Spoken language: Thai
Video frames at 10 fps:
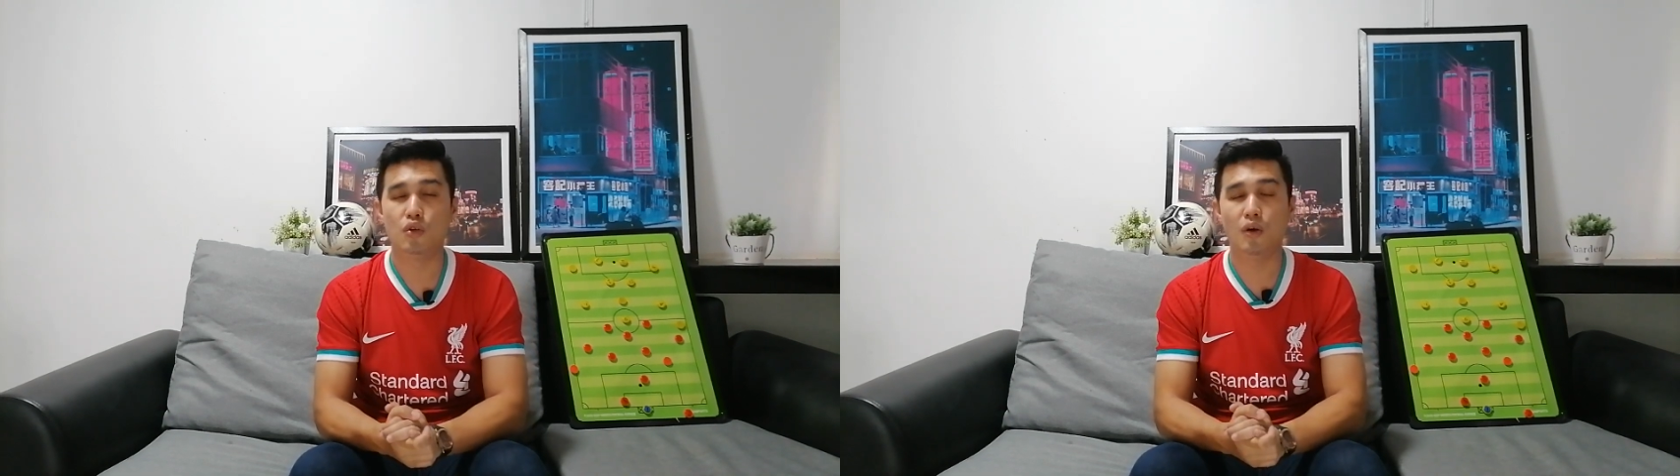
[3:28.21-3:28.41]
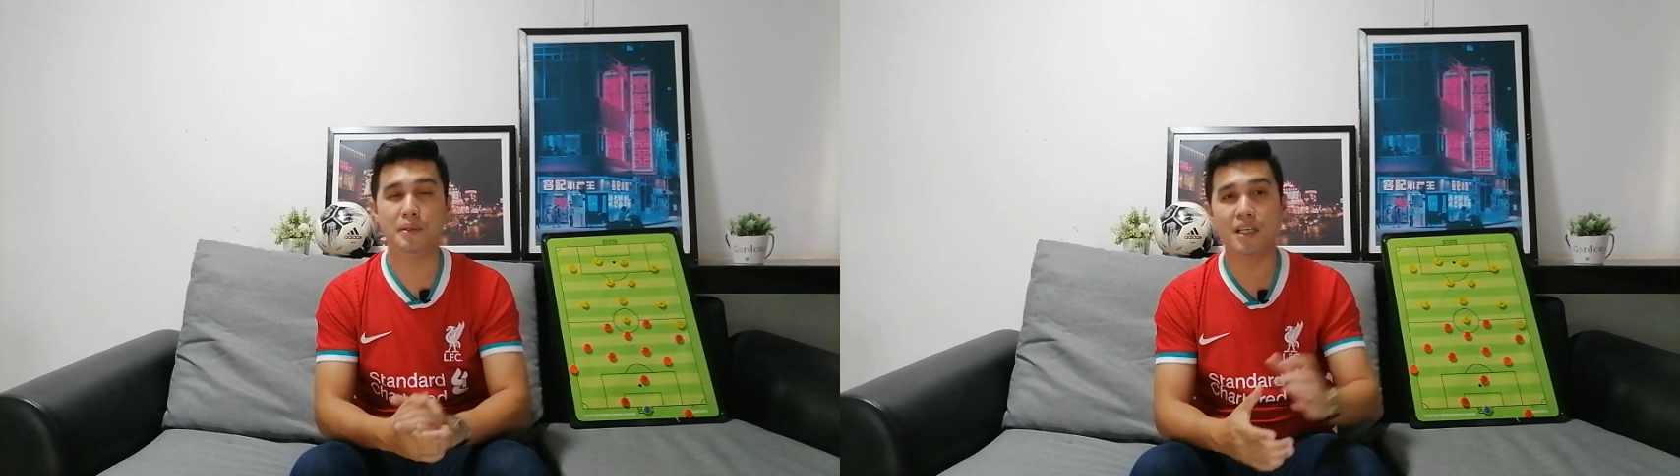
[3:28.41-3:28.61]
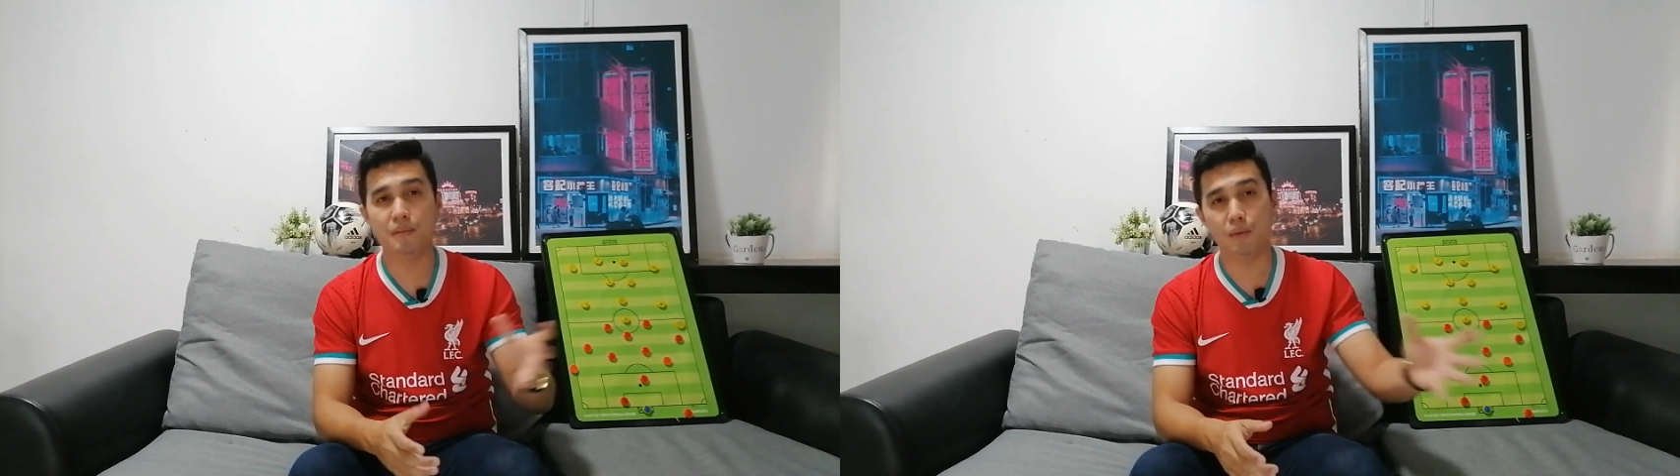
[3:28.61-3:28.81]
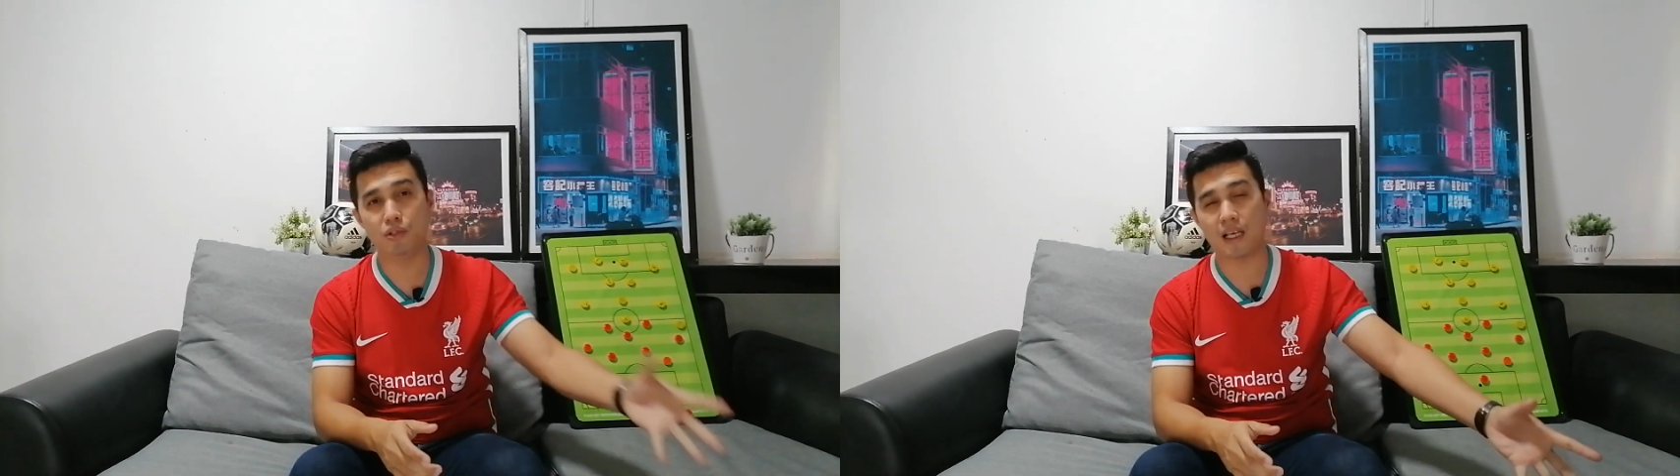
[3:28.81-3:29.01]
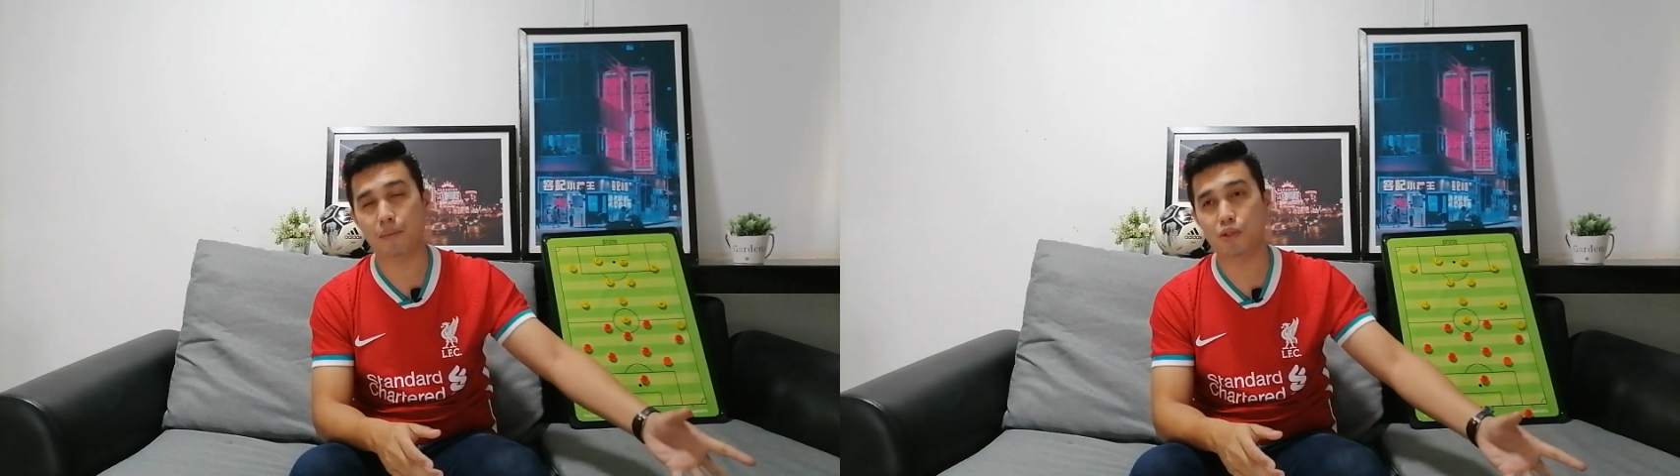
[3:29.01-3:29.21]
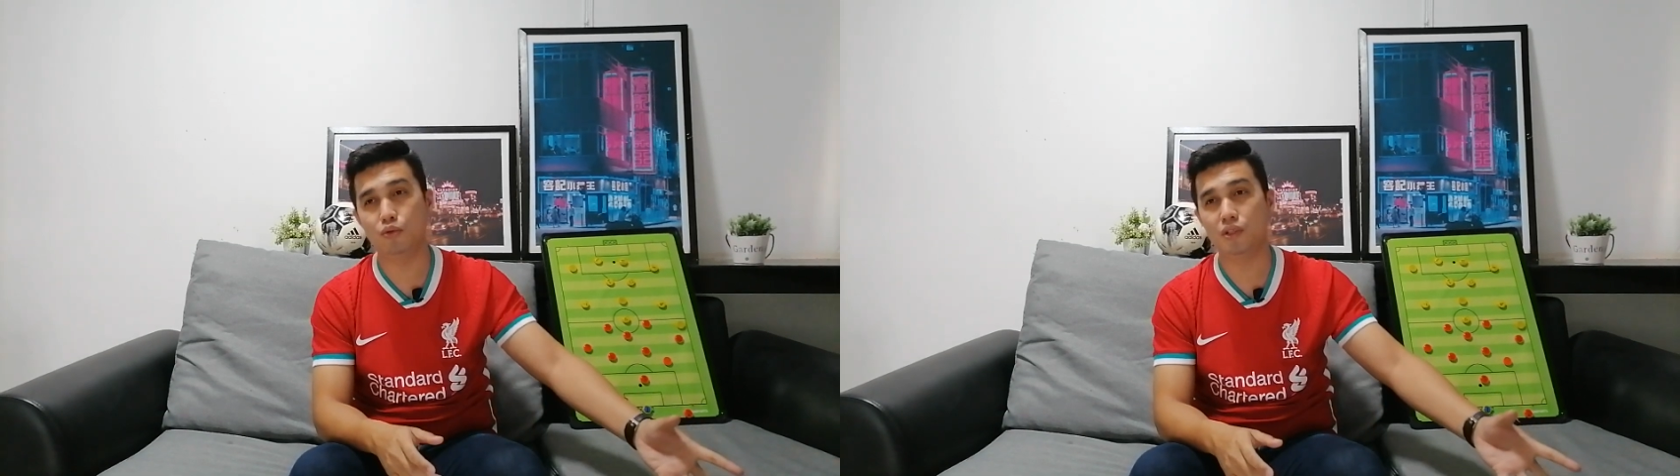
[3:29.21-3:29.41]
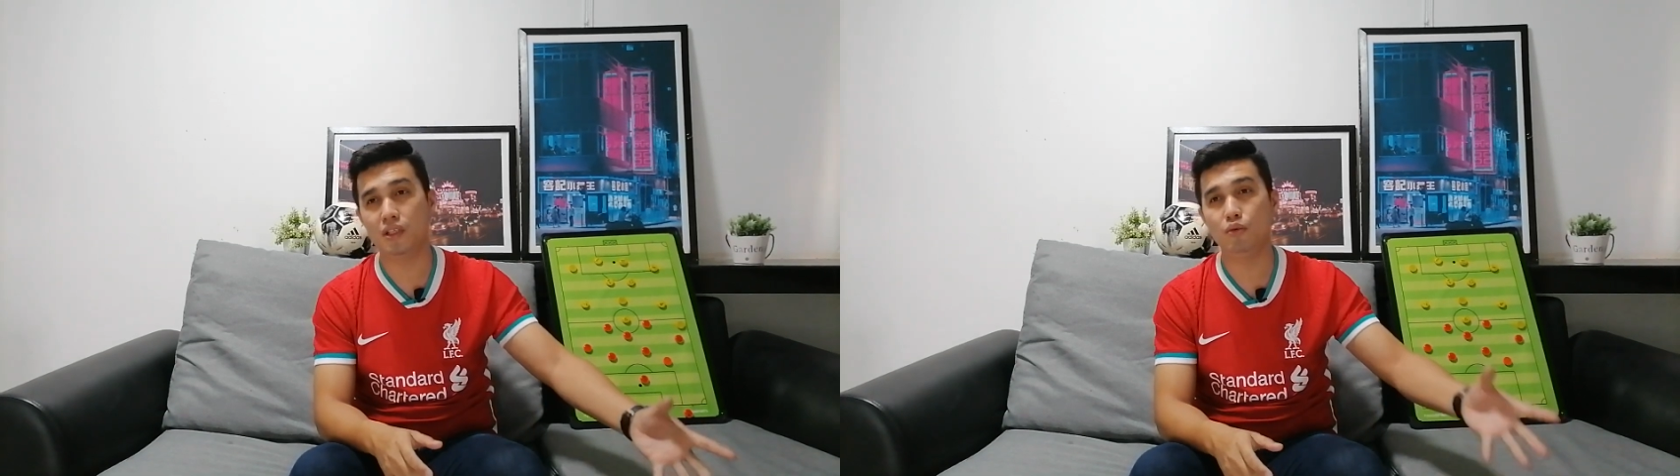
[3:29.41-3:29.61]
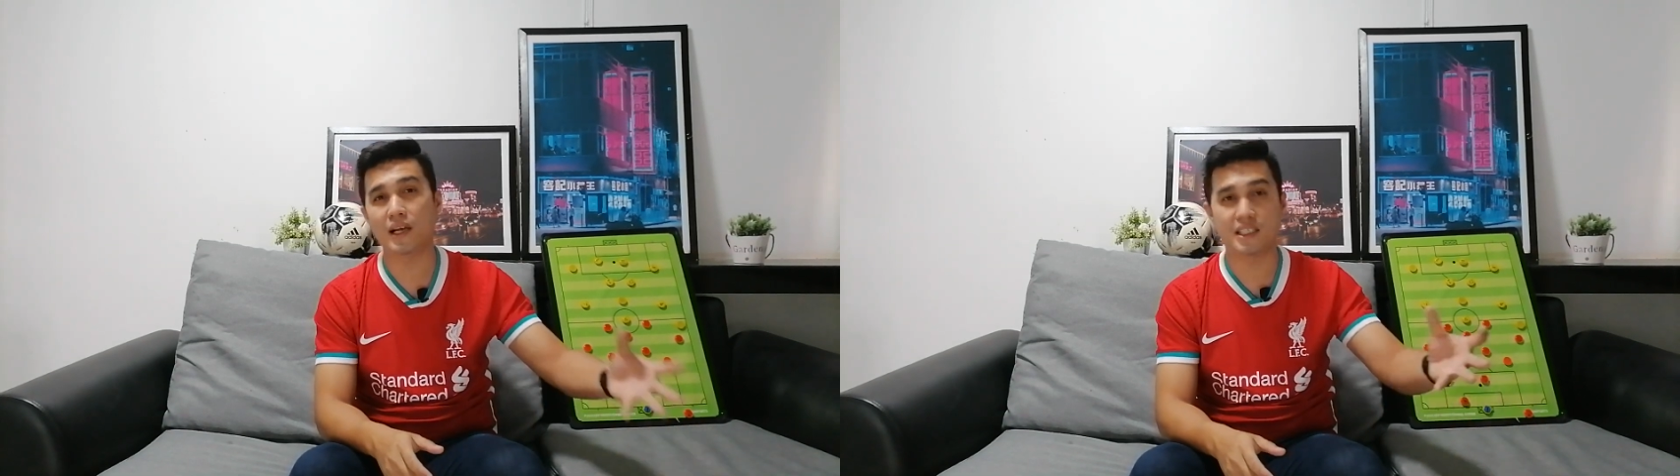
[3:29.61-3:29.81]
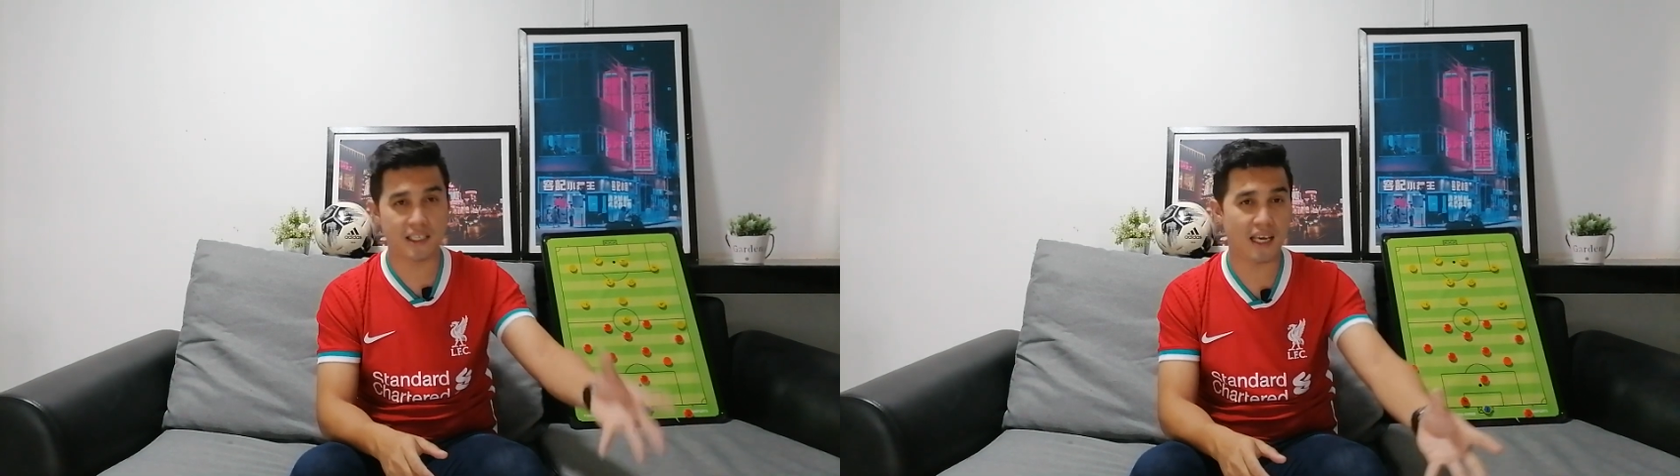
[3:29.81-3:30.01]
รวมไปถึงมีผู้สาประตูที่ไว้ใจ